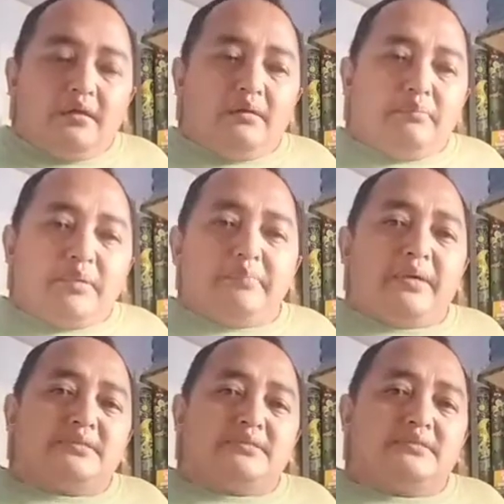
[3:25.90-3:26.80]
Eh,
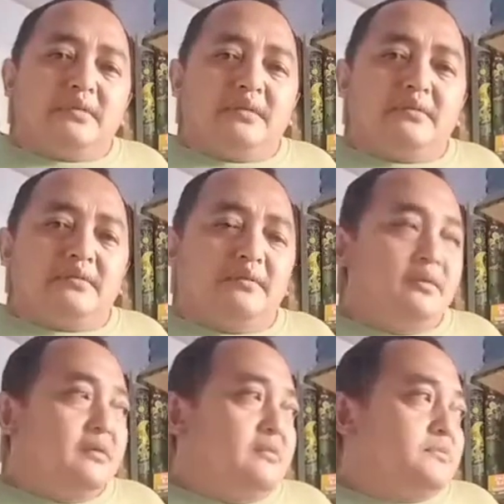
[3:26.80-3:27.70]
bebas dan
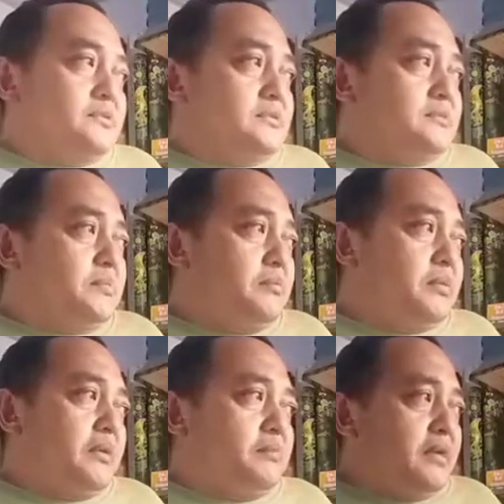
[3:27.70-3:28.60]

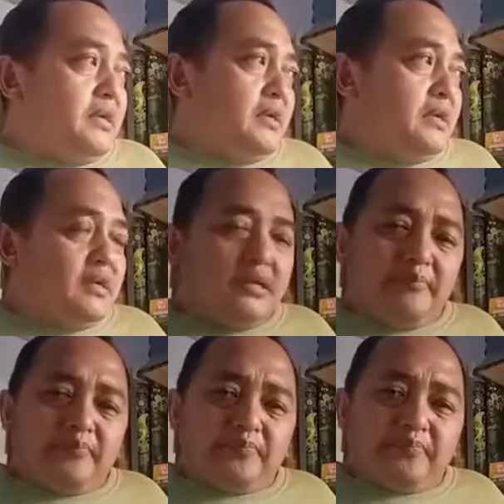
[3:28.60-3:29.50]
beberapa
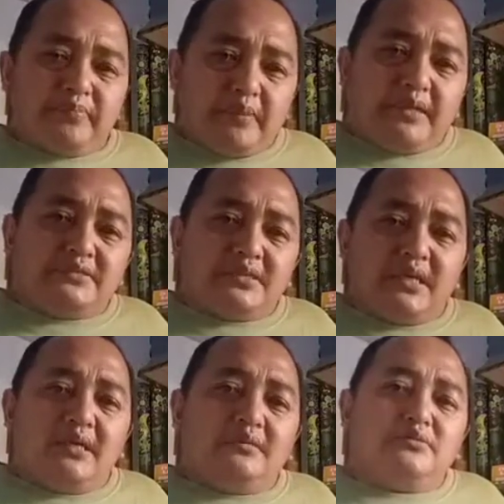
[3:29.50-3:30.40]
teman
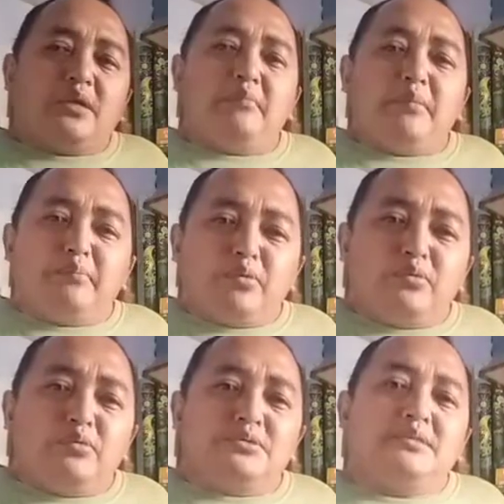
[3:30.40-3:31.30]
saya sudah
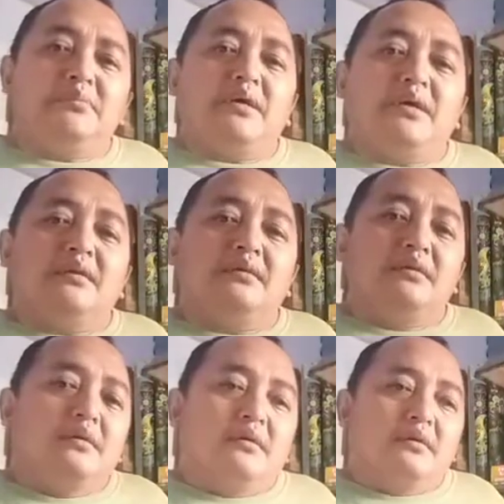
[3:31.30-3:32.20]
memproduksi bahkan
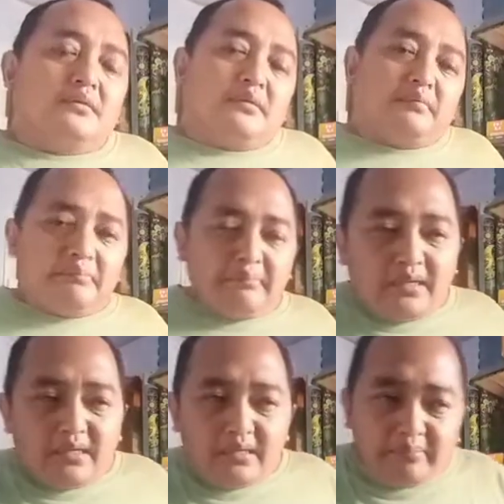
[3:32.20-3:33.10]
tem,
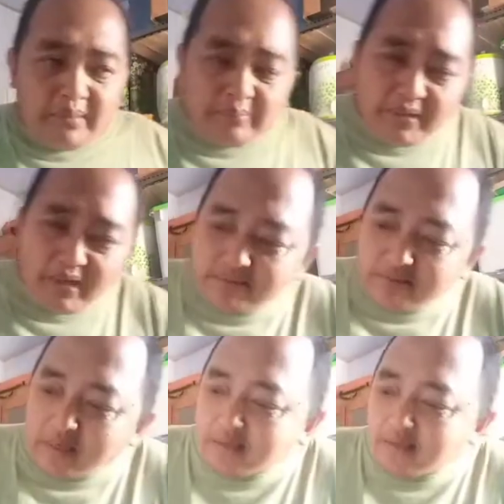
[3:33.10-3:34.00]
uh, bapak
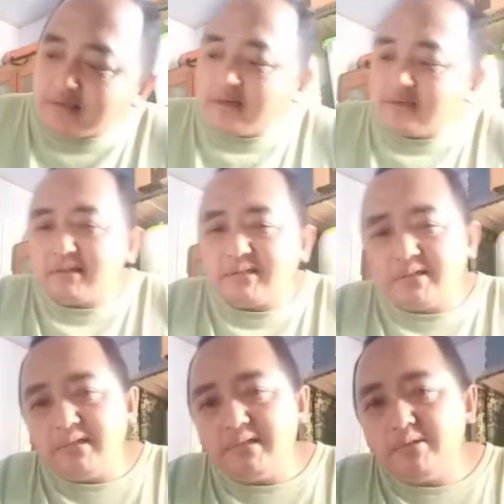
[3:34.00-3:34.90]
saya yang ada
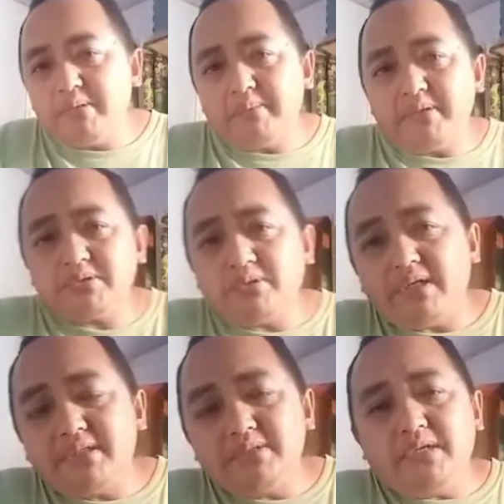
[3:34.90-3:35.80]
di lingkup bapak
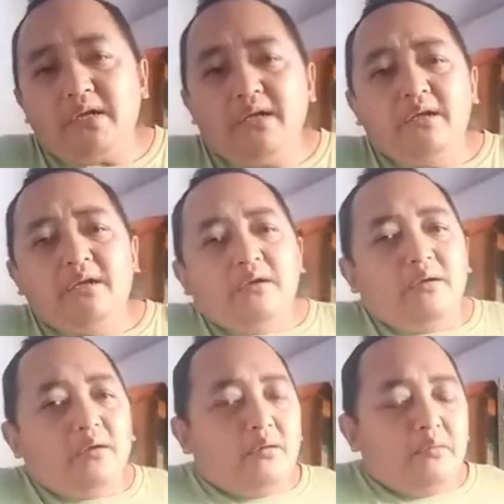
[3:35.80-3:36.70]
Sukoharti sudah
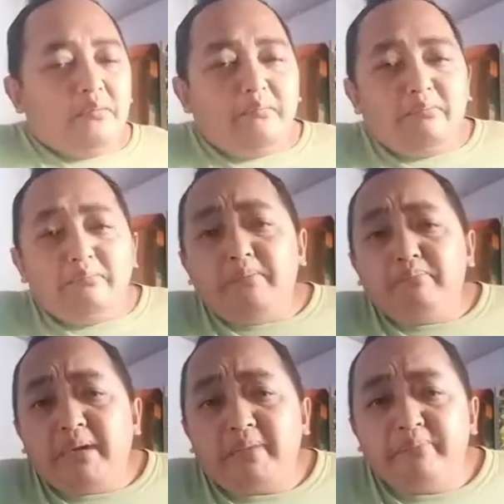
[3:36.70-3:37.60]

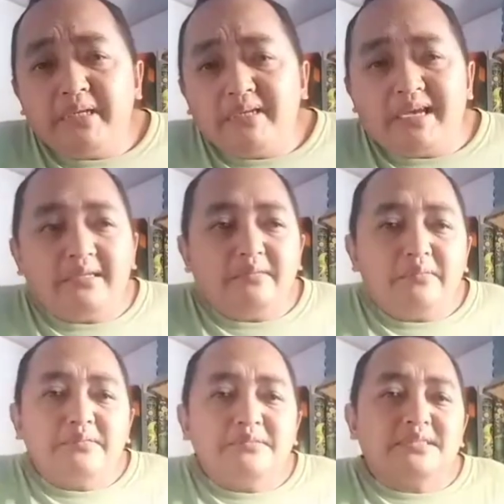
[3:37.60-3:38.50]
mempabrikkan
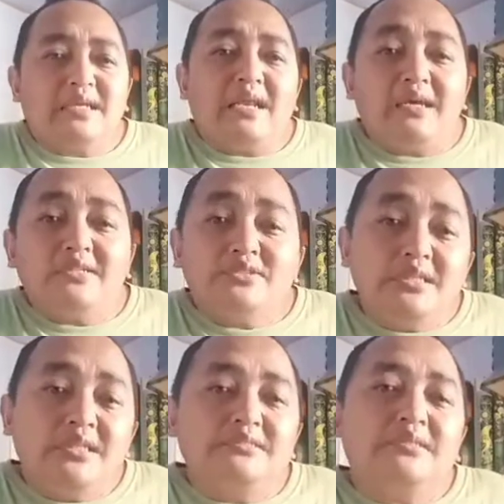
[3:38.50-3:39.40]
skala
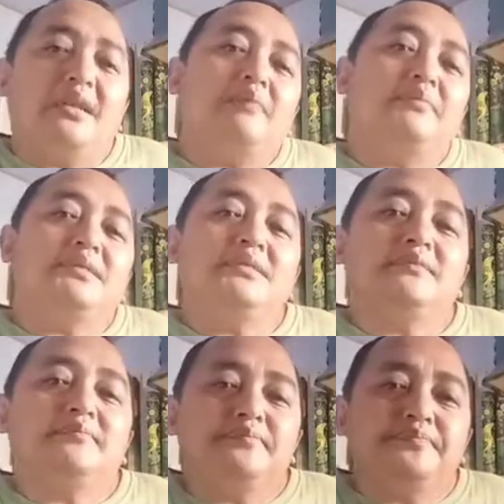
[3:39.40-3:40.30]
kecil skala
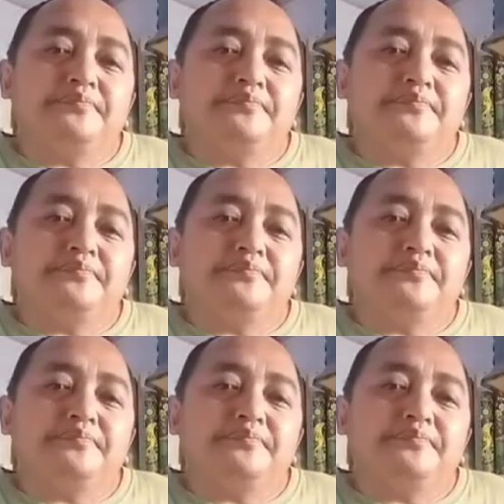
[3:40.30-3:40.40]
mini